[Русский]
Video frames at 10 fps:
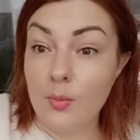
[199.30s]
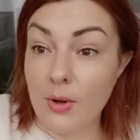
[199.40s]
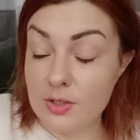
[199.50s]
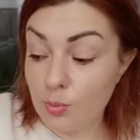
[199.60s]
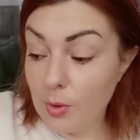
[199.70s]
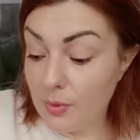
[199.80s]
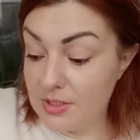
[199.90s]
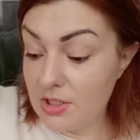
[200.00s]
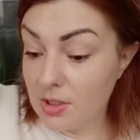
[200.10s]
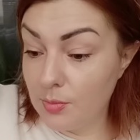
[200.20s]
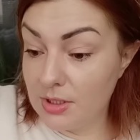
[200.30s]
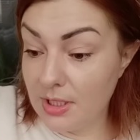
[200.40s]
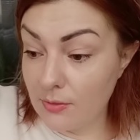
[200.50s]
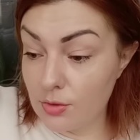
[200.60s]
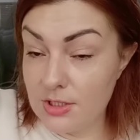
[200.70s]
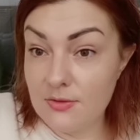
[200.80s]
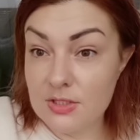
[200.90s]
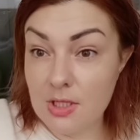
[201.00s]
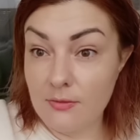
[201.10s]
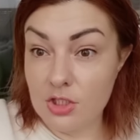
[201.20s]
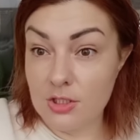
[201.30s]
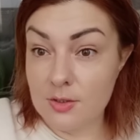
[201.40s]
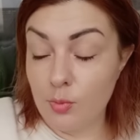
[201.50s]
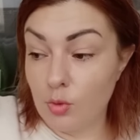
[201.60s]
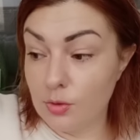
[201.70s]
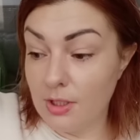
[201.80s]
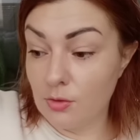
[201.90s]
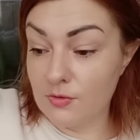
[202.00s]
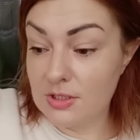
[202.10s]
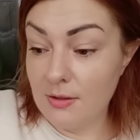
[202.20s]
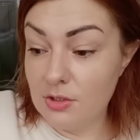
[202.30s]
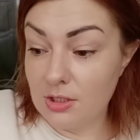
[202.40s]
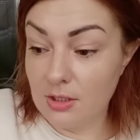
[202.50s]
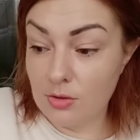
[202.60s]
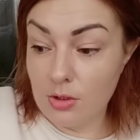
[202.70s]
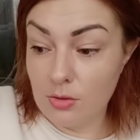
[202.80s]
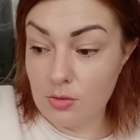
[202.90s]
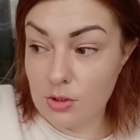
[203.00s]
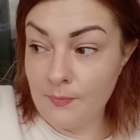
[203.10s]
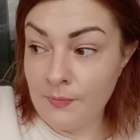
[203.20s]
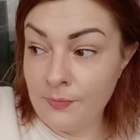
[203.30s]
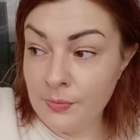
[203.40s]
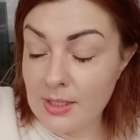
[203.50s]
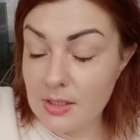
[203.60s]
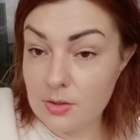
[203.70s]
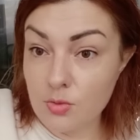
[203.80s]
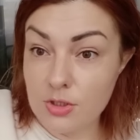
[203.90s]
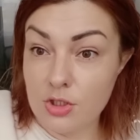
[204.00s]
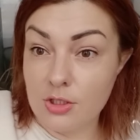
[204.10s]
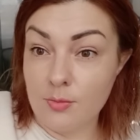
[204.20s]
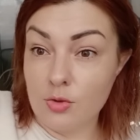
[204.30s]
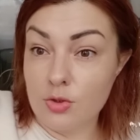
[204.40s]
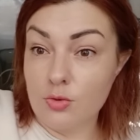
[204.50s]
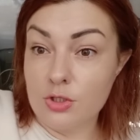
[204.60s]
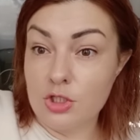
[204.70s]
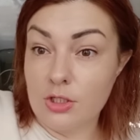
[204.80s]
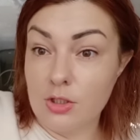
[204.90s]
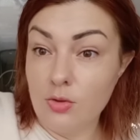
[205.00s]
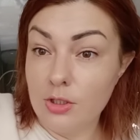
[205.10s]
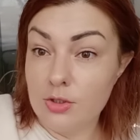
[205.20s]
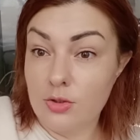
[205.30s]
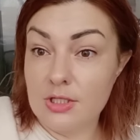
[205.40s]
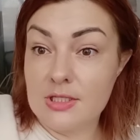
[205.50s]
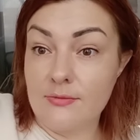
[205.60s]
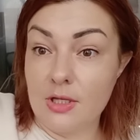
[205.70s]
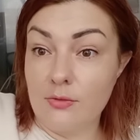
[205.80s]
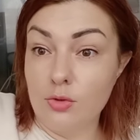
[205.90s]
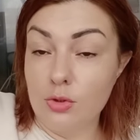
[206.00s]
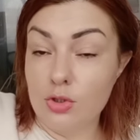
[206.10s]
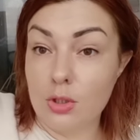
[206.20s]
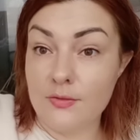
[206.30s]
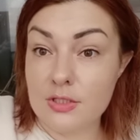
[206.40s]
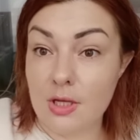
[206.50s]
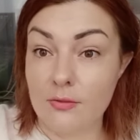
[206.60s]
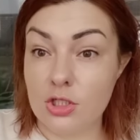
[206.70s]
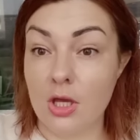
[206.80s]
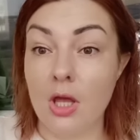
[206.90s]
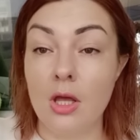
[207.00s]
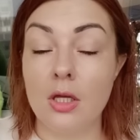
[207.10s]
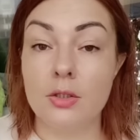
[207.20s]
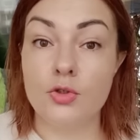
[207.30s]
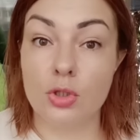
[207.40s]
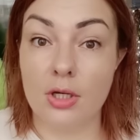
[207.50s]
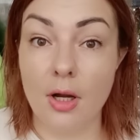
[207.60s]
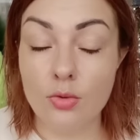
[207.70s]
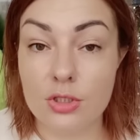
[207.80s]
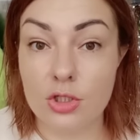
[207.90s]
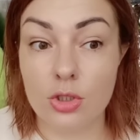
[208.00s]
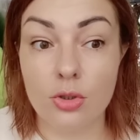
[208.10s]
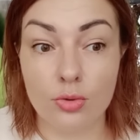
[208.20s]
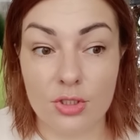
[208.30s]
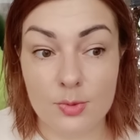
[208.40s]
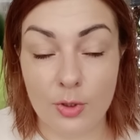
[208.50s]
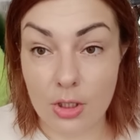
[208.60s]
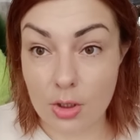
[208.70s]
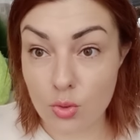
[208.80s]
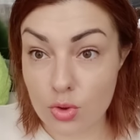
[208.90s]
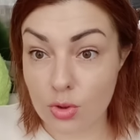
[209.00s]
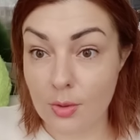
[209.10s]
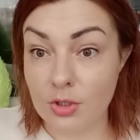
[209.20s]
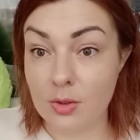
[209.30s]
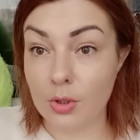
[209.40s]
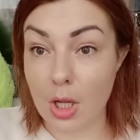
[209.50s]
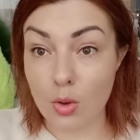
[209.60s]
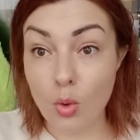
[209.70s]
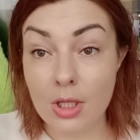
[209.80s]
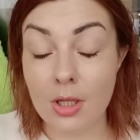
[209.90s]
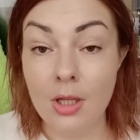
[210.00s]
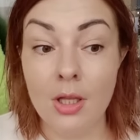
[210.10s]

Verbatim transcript: особая поддержка благодаря вот здесь вставочке сбоку. Да, тут вставочка, которая тоже э, с косточками. То есть косточка не только идет основная, вот тут еще на вставочке. Девчонки, как он держит грудь, несмотря на то, что там нет поролона,